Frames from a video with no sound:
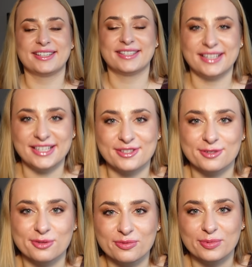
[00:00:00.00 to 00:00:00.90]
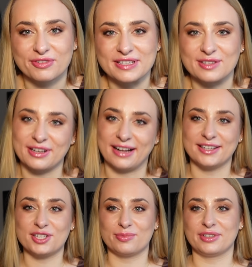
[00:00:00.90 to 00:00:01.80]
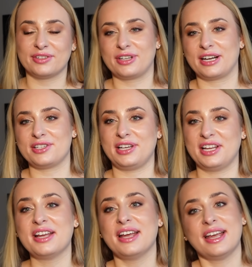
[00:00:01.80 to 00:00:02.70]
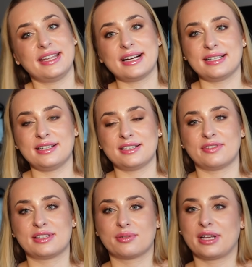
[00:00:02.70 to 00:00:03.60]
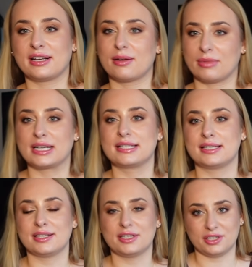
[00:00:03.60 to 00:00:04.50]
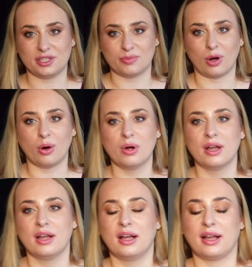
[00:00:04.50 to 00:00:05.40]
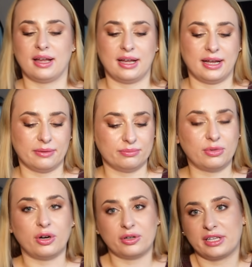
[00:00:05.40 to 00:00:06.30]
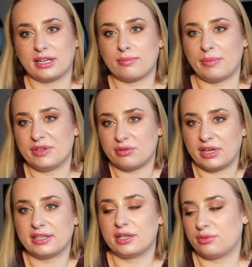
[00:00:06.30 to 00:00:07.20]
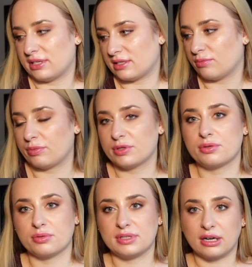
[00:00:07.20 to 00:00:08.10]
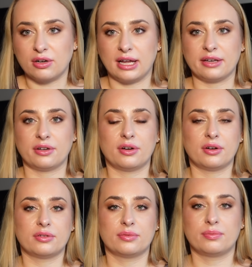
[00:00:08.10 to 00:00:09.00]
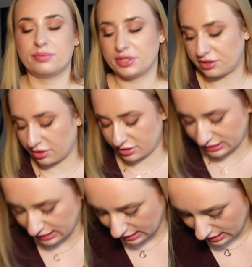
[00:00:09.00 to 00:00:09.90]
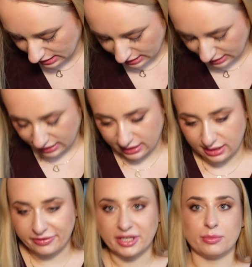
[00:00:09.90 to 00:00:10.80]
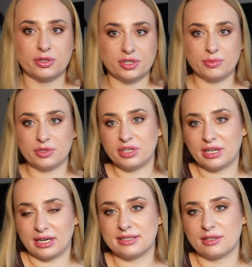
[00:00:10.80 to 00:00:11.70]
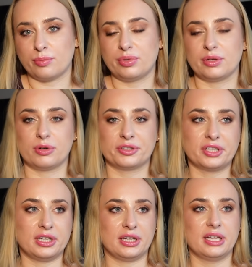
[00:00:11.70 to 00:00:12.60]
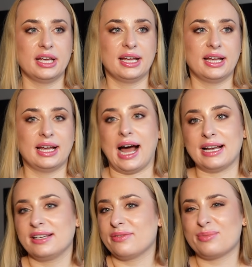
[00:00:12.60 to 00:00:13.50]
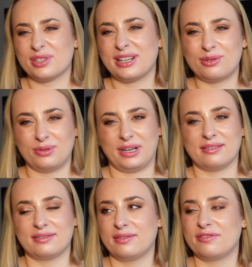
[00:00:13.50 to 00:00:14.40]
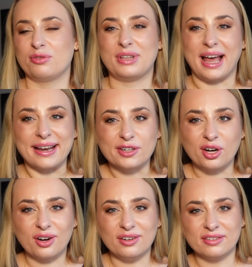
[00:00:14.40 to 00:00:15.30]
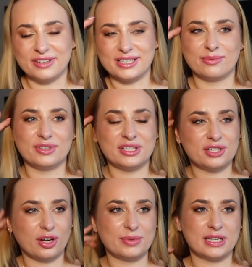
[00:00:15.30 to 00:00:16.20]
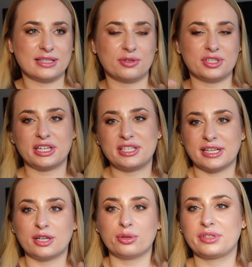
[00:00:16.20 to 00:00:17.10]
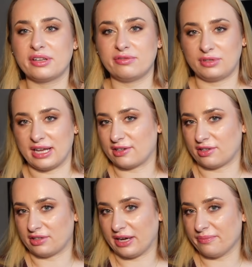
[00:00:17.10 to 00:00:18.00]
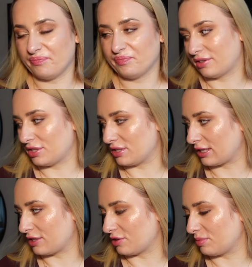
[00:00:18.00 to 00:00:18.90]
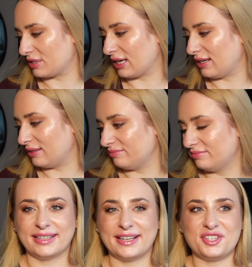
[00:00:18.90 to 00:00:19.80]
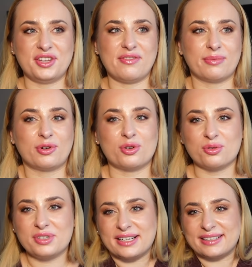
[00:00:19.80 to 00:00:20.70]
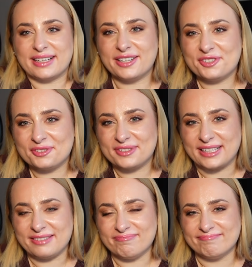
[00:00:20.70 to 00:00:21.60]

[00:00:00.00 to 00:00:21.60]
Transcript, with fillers: stylistów profesjonalnych, żeby doradzili, jak stylizować sukienkę maxi zimą, e, bo jednak mamy sukienki, które są po prostu za kolano, przed kostkę i wiadomo, nosimy do nich rajstopy, bodki, ale nie wiem co na górę. Futerko? Wiecie, jest jeszcze opcja założyć jakieś takie krótkie futerko, nie? To też jest jakaś opcja, ale jakiś, nie wiem, korzuszek taki krótki?